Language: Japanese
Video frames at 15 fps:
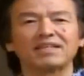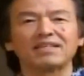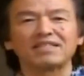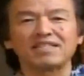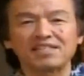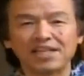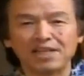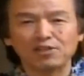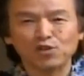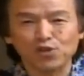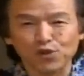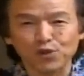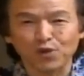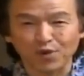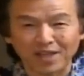
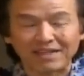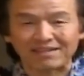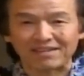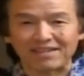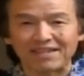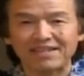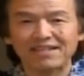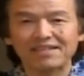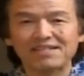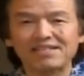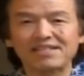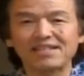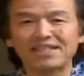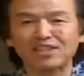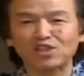2015年
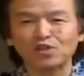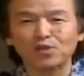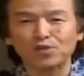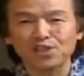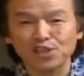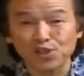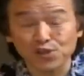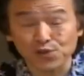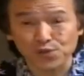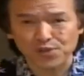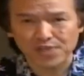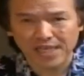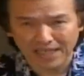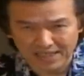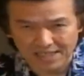7月の
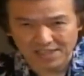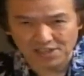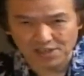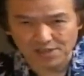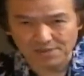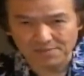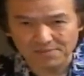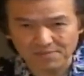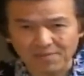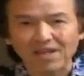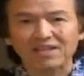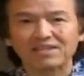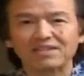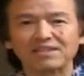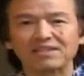23日
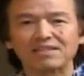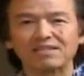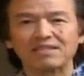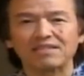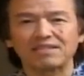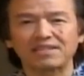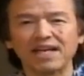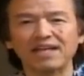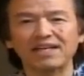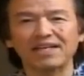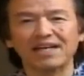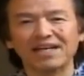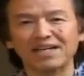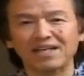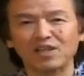
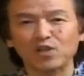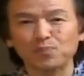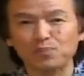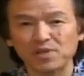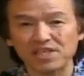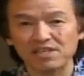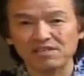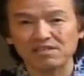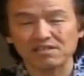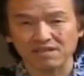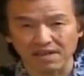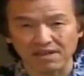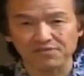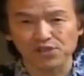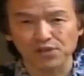JRP
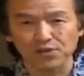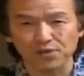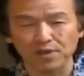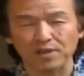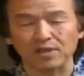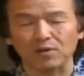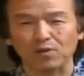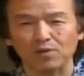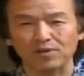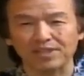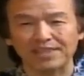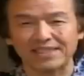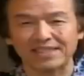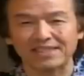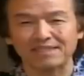テレビジョンよりお送
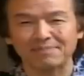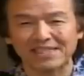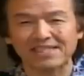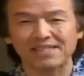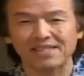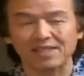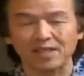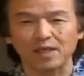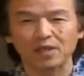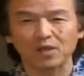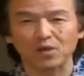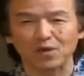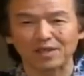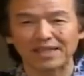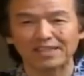りいたします。
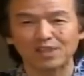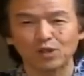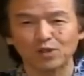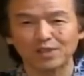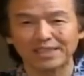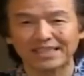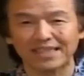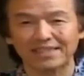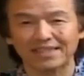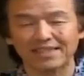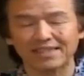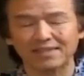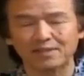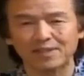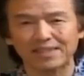国家非常事態対
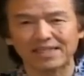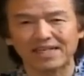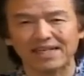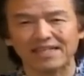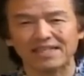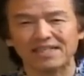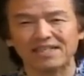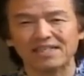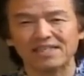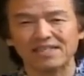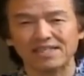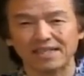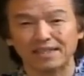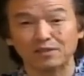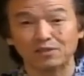策委員会
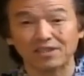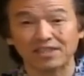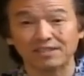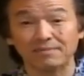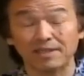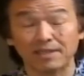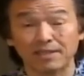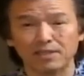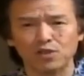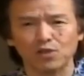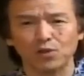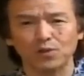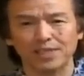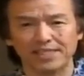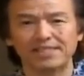司会の立花健
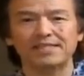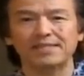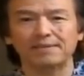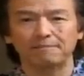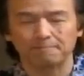三です。